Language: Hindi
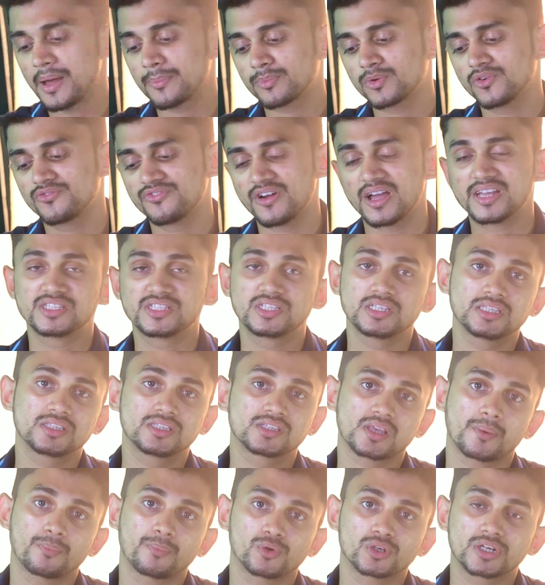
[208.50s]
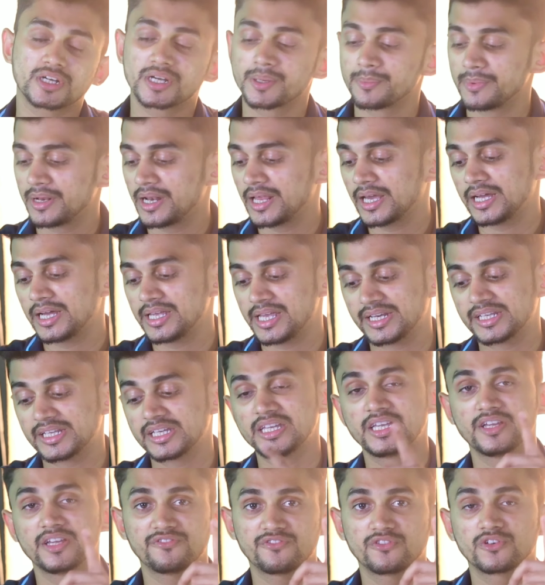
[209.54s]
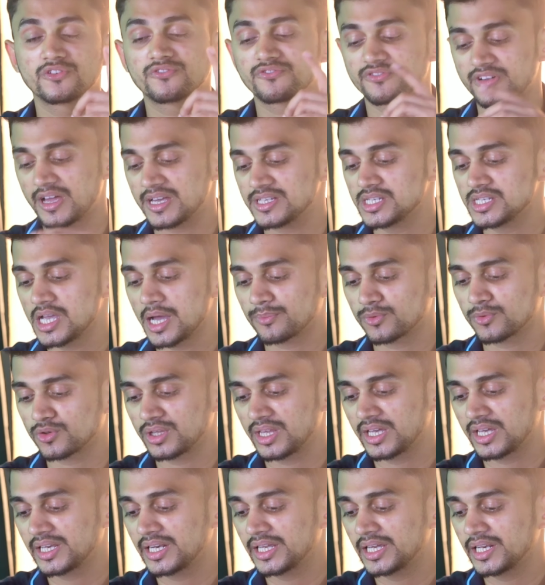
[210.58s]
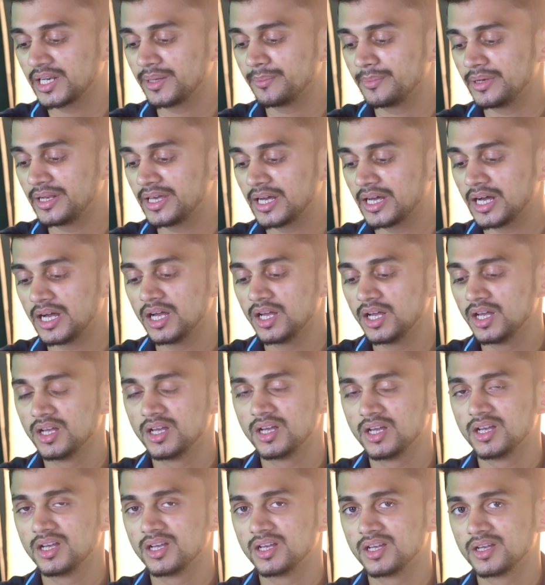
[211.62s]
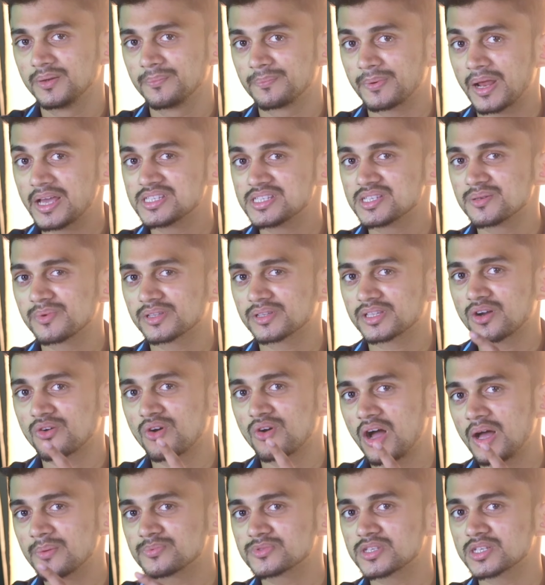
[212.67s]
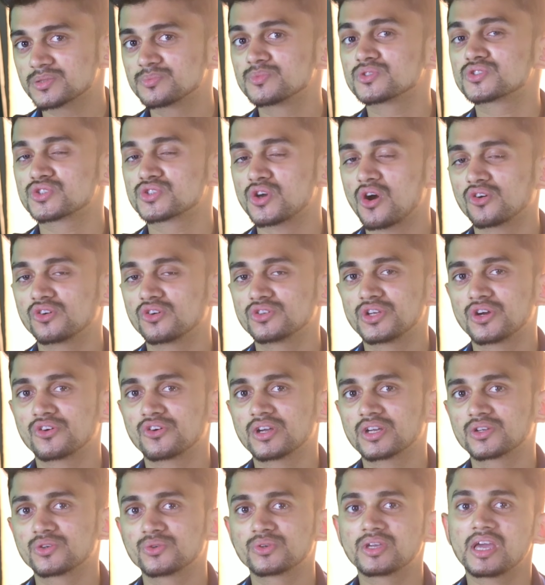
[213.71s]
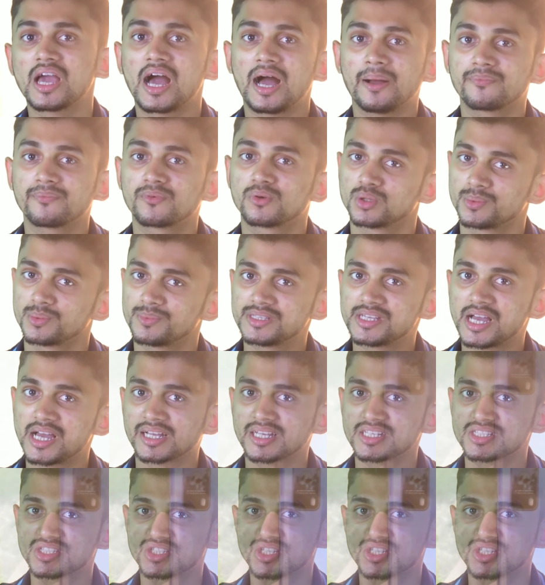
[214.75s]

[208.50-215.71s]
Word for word: पे आपको 5G सपोर्टेड मिलेगा यानी कि ये फ़ोन 5G आपको देखने के लिए मिलेगा प्राइसिंग बताऊँगा आप सचमुच शॉक हो जाओगे क्योंकि आप खुद भी जाके